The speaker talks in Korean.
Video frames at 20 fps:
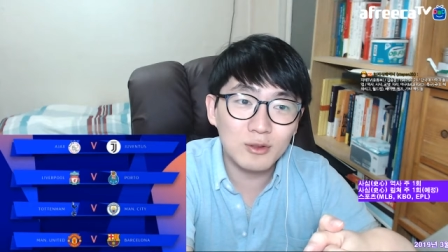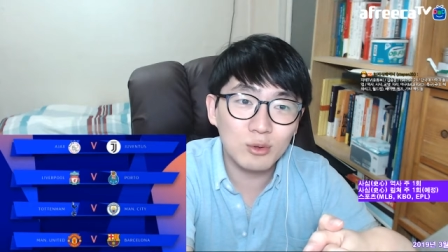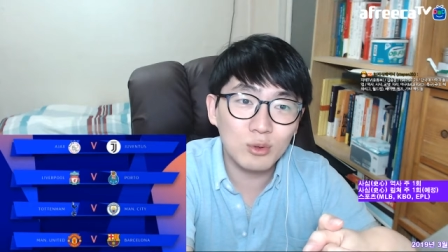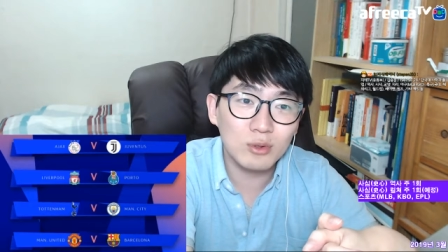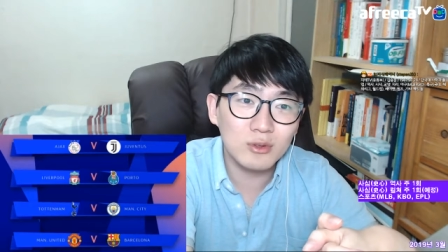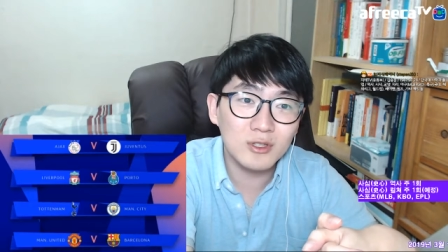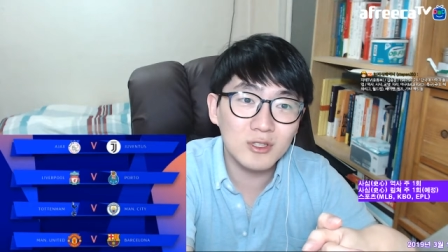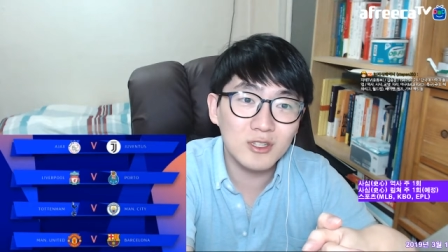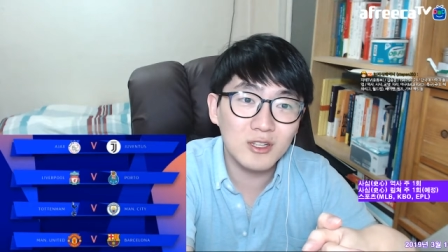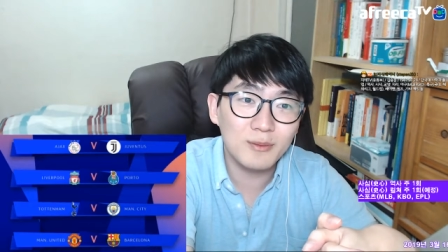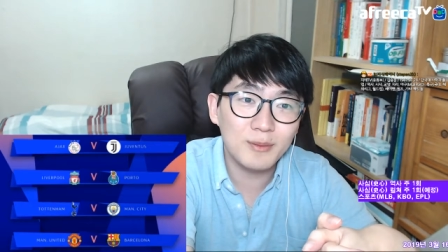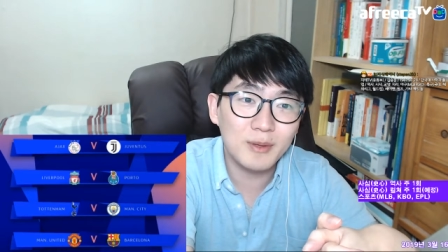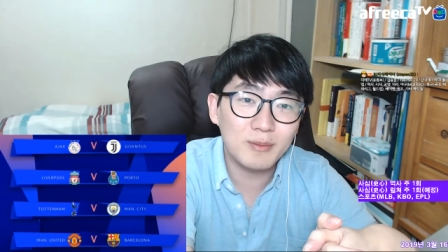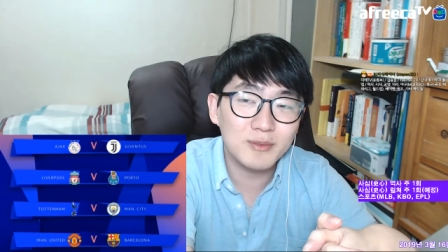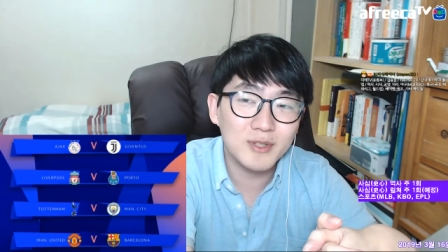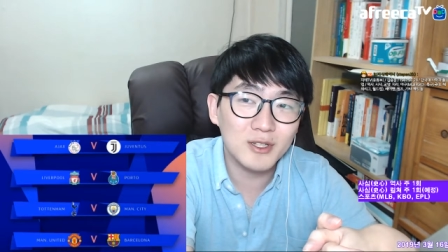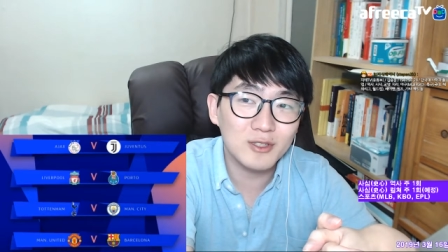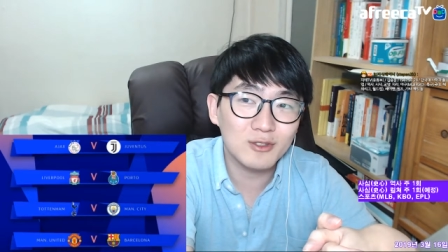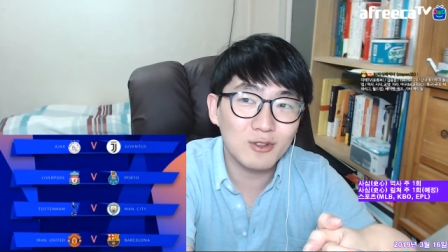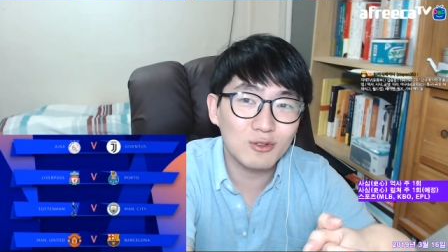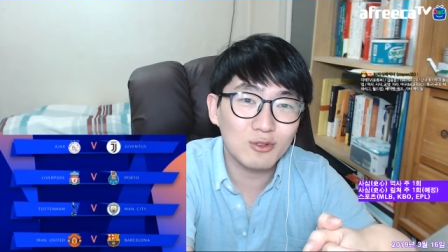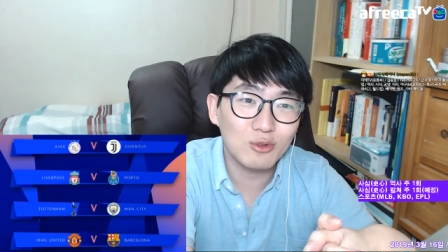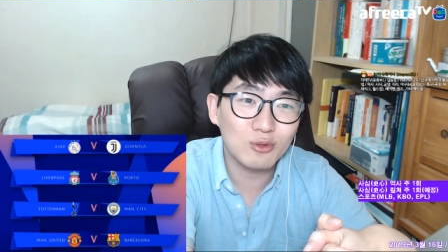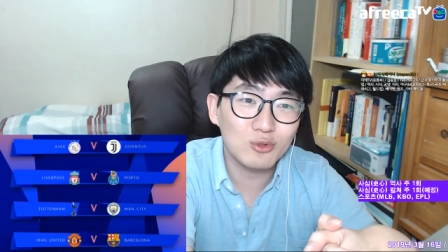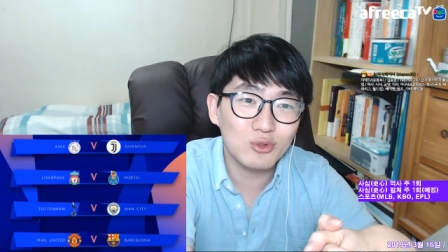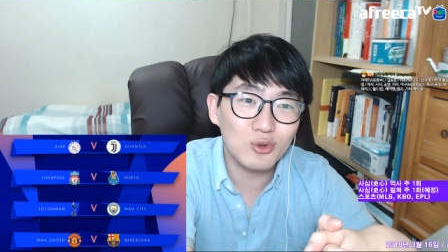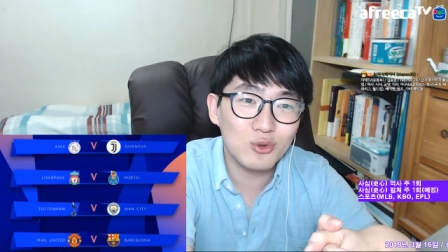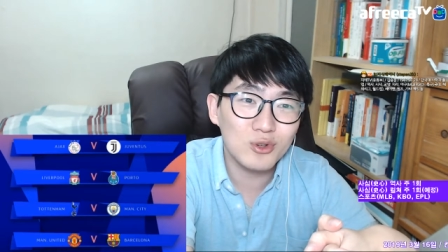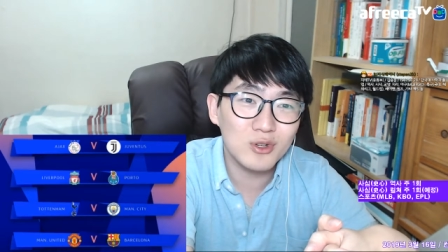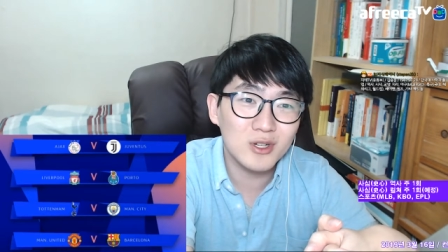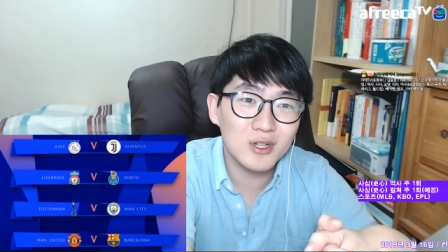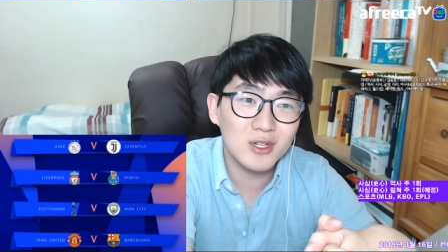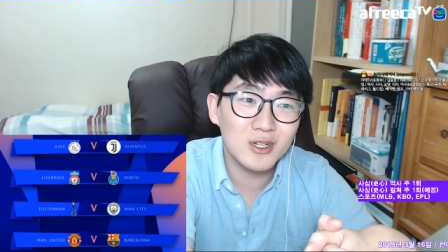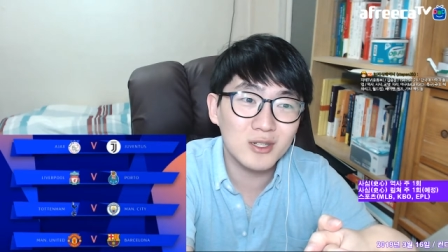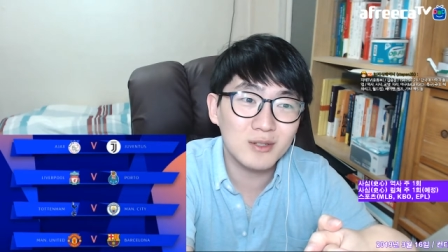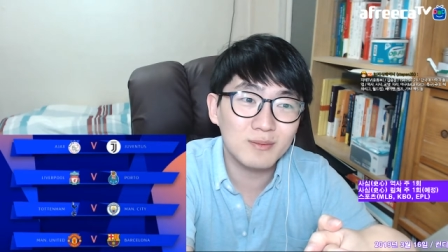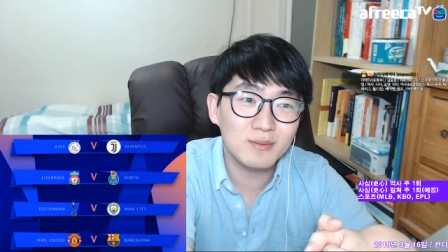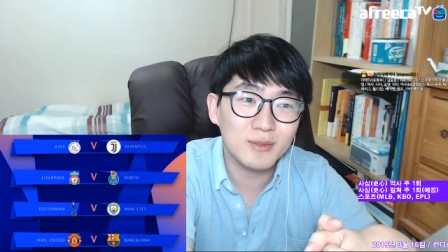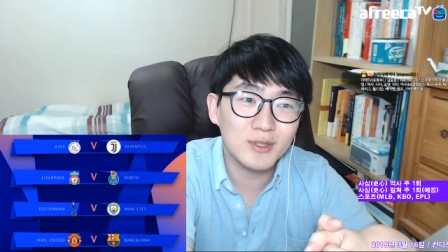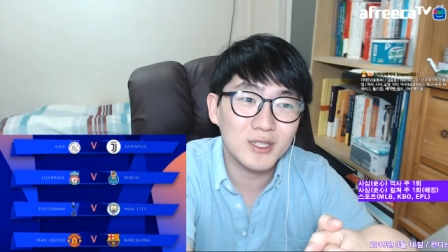토트넘 입장에서도
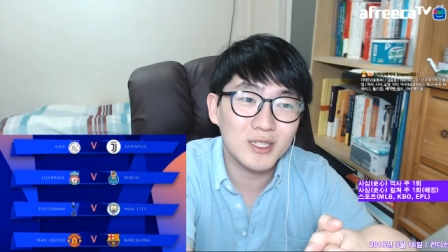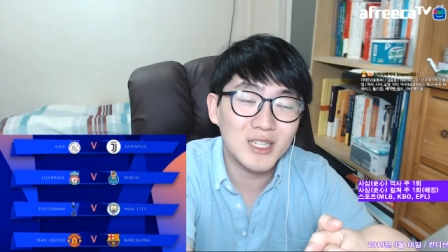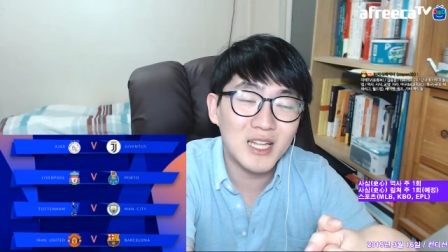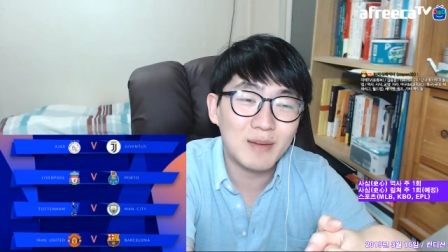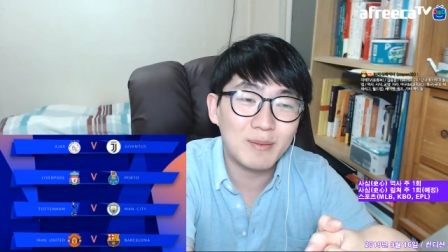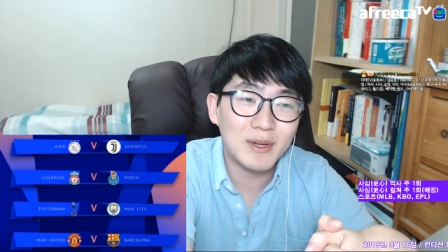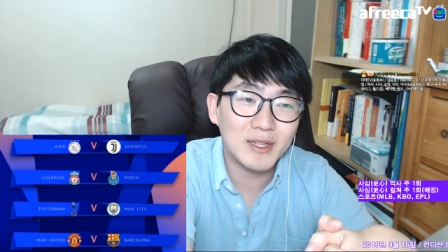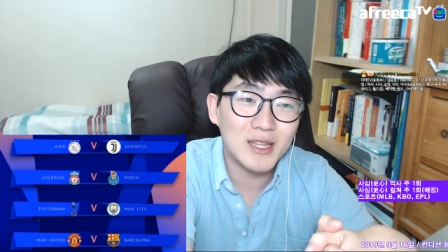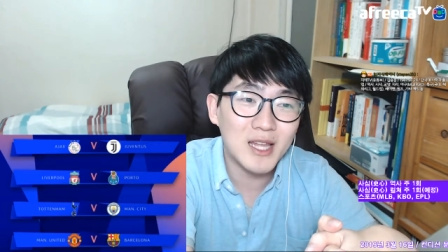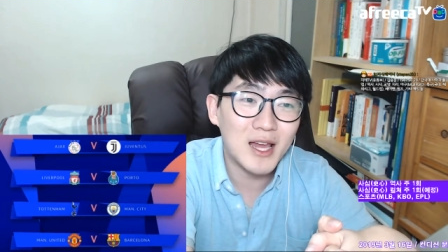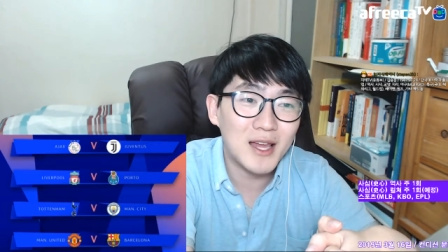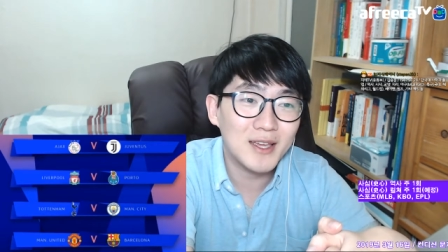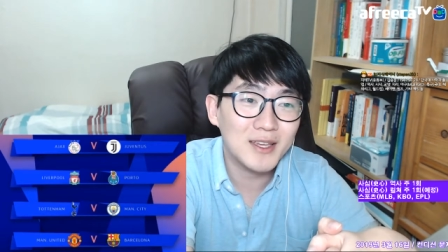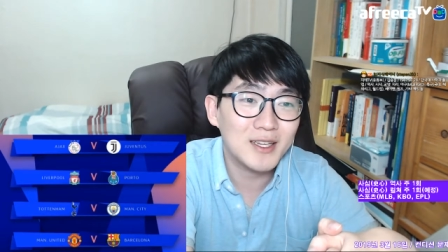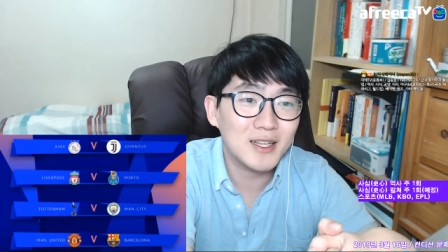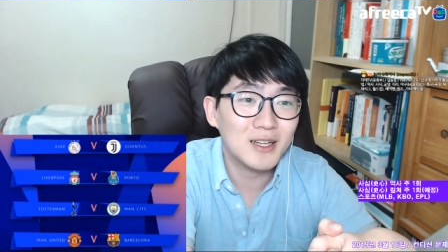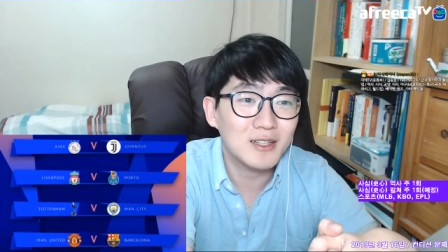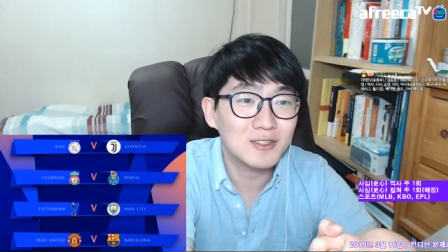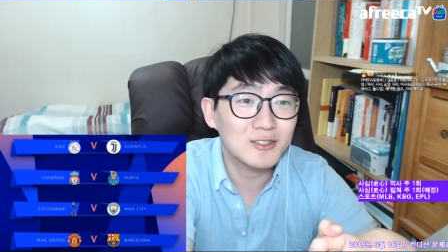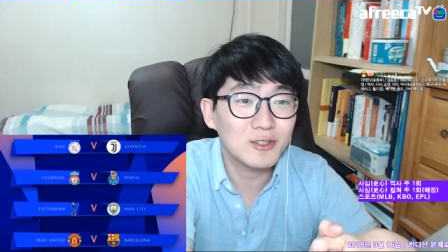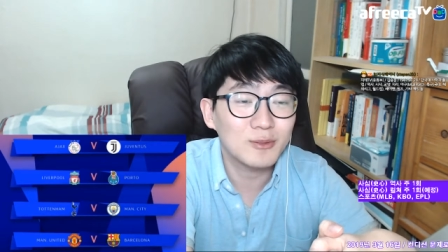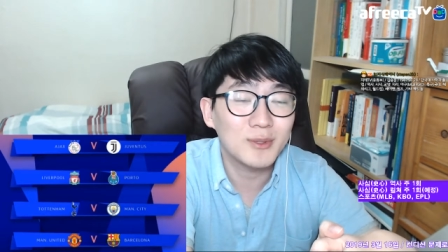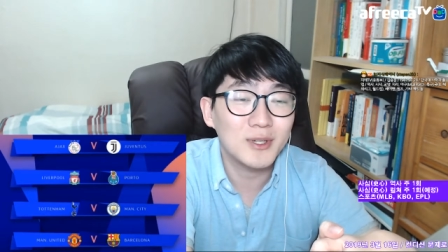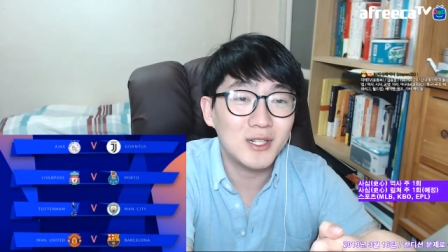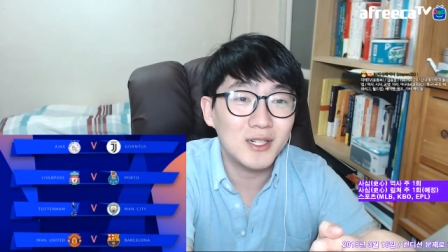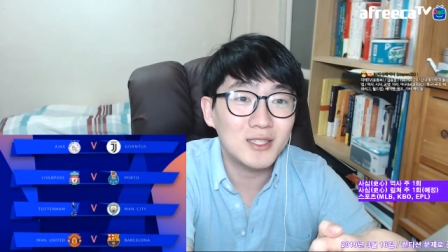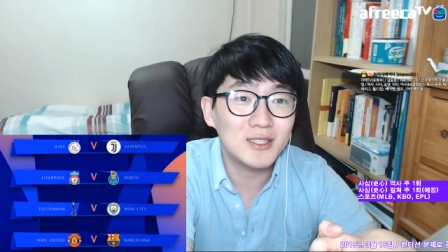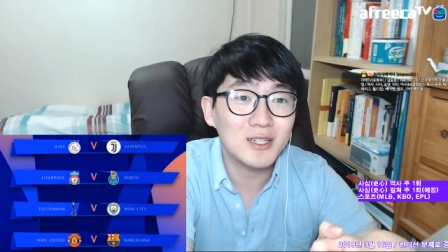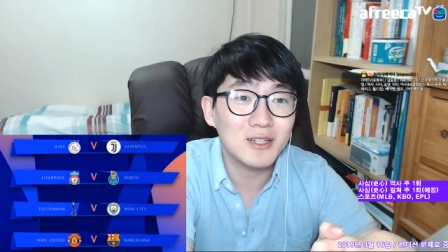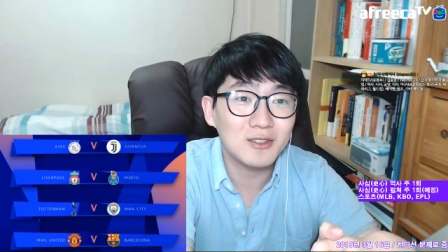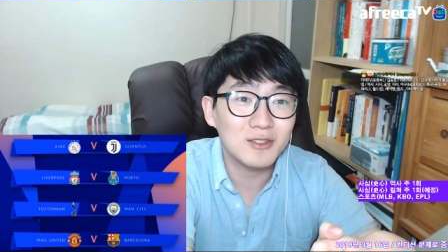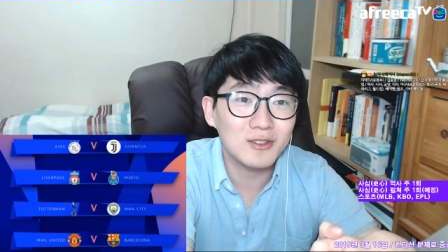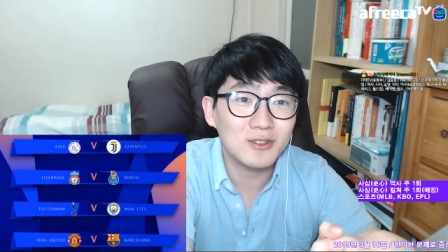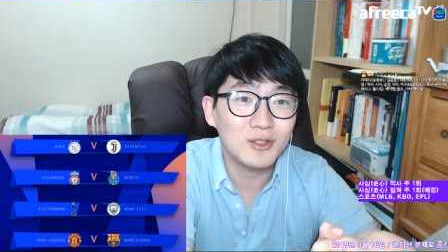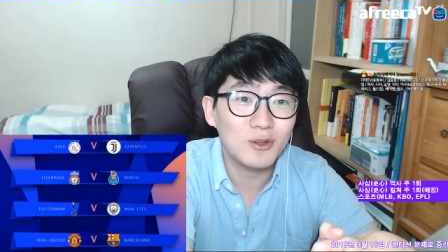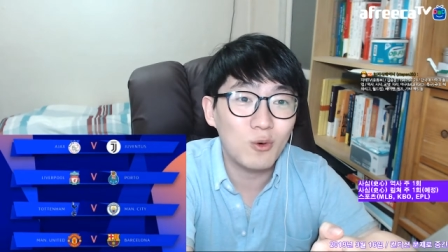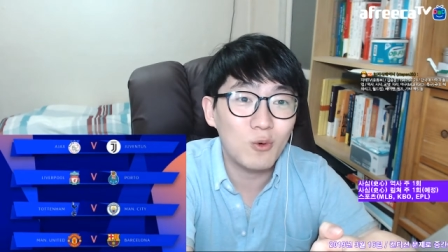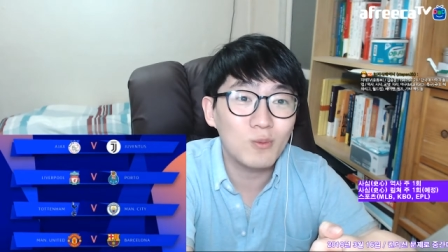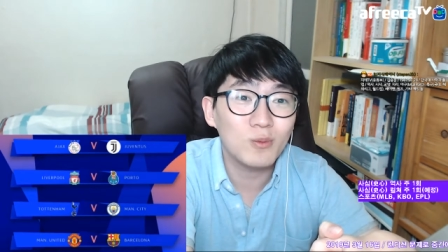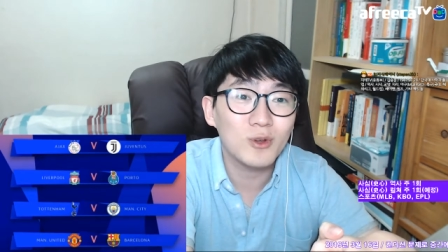조금 그나마 다행이라는 점이 1차전이
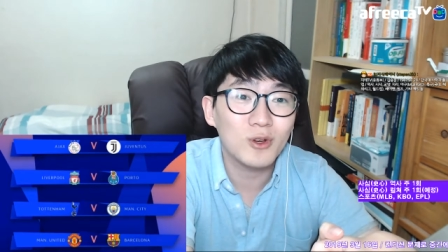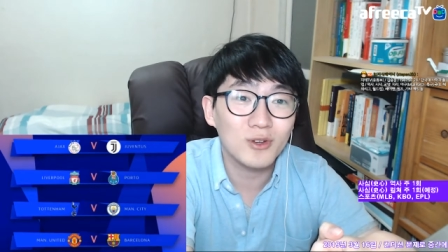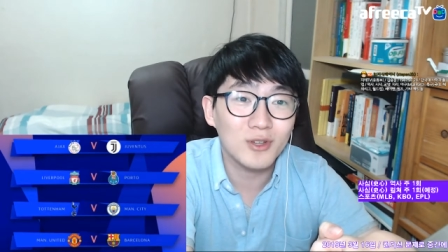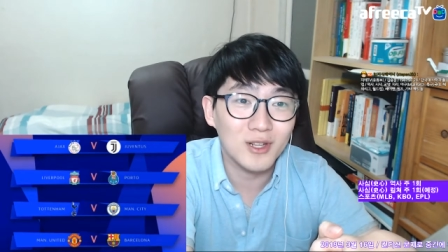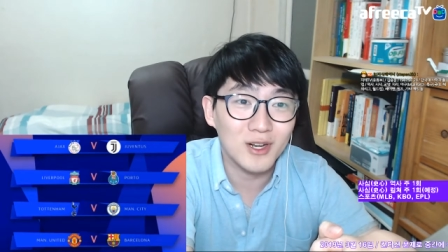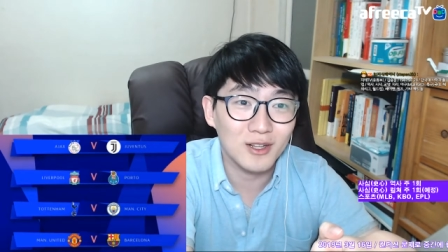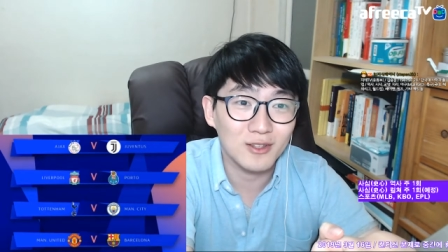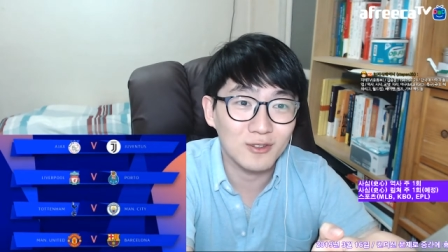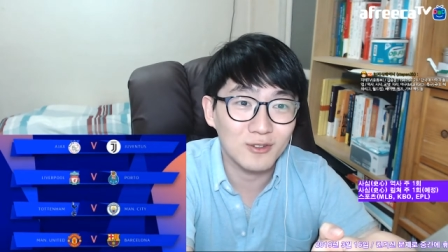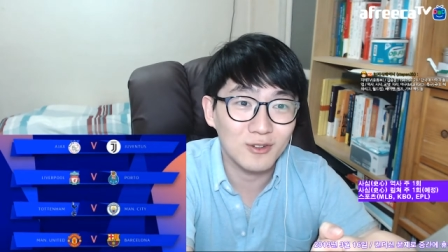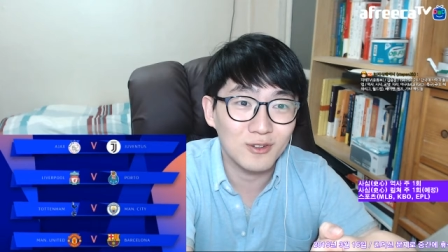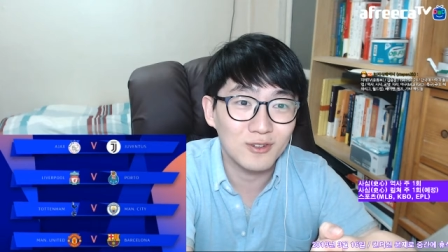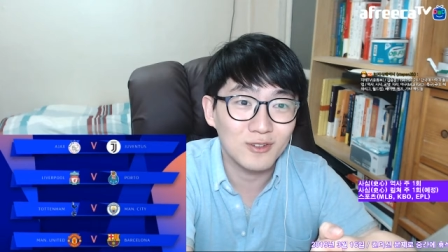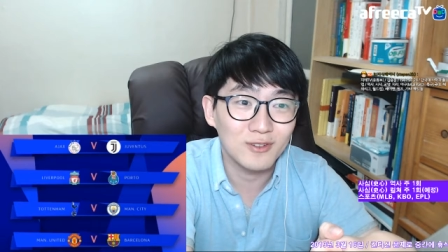홈 경기라는 거.